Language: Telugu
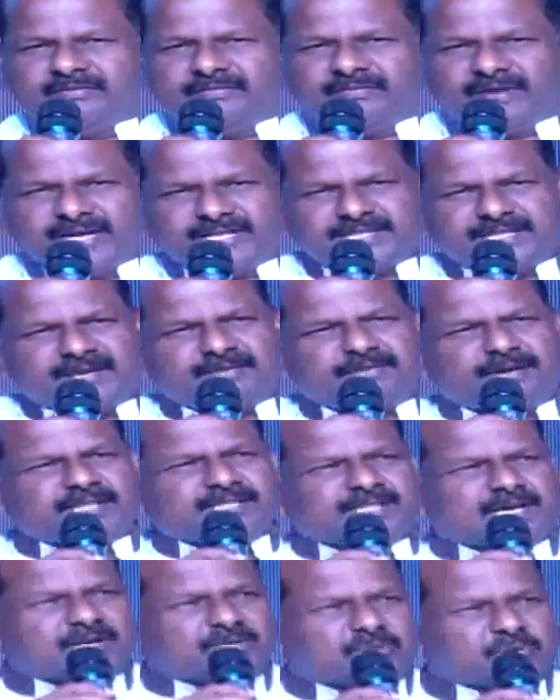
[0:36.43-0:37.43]
వన్
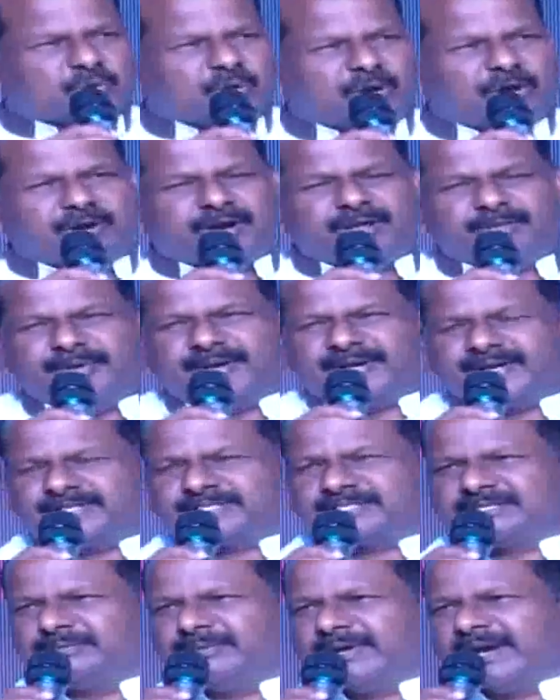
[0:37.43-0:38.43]
తర్వాత టూ రావడమే
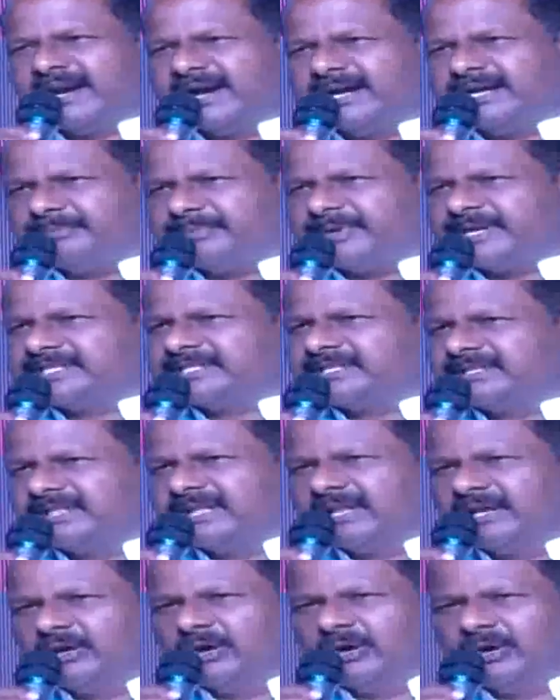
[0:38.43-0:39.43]
కష్టం అలాంటి
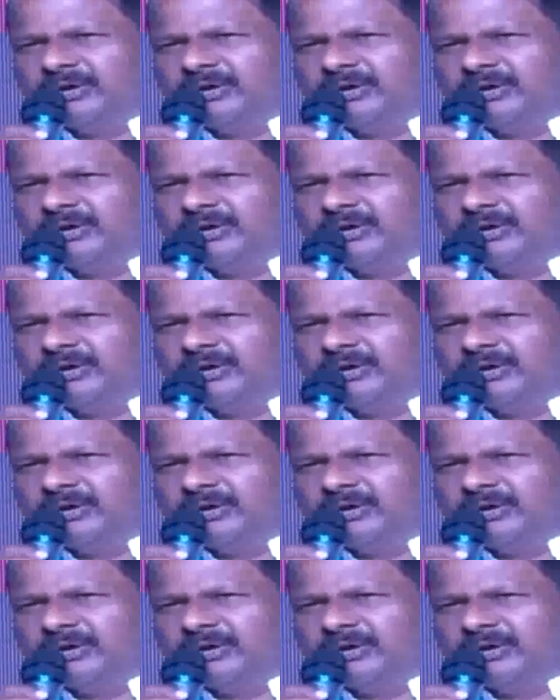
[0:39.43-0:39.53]
పరిస్థితులలో